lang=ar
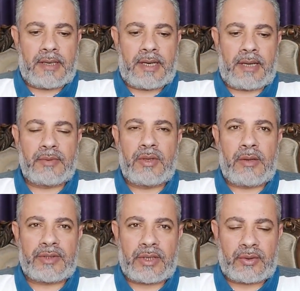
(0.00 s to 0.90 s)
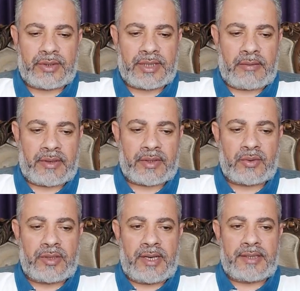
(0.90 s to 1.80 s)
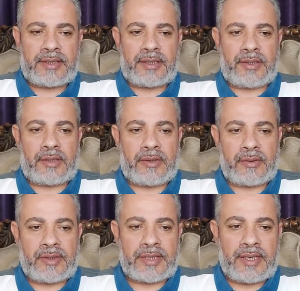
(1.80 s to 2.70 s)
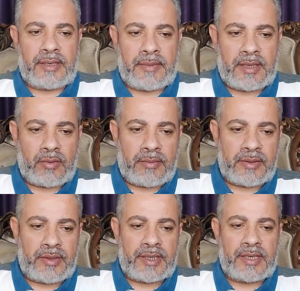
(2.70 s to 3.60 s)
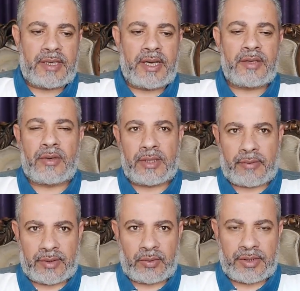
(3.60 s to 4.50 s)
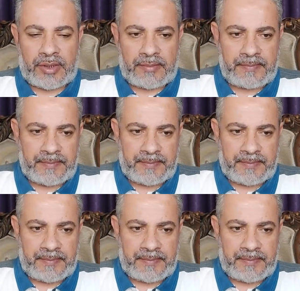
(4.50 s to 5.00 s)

الحمد لله والصلاة والسلام على رسول الله صلى الله عليه وسلم ومن والاه أيها الإخوة الكرام